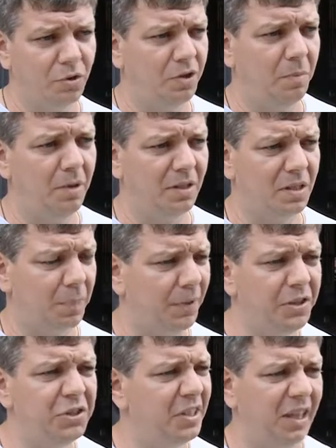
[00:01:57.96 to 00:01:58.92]
что, ребят,
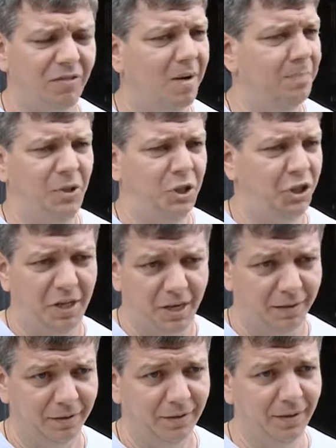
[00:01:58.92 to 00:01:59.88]
запретите их вообще.
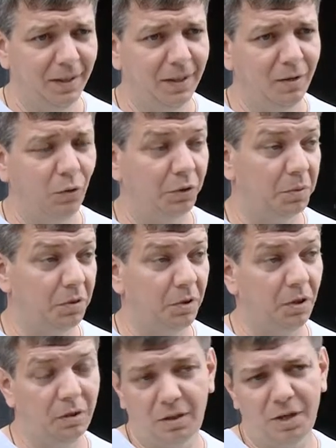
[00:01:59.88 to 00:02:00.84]
Вот, они
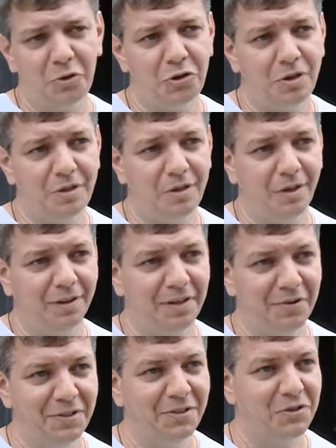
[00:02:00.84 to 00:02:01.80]
такие, это хорошая идея,
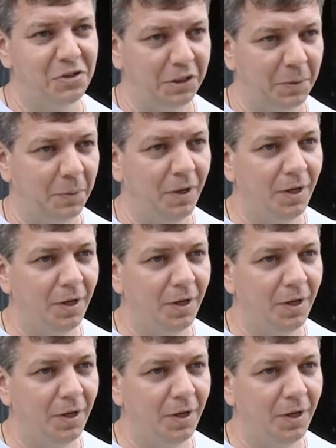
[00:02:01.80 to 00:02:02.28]
давайте сделаем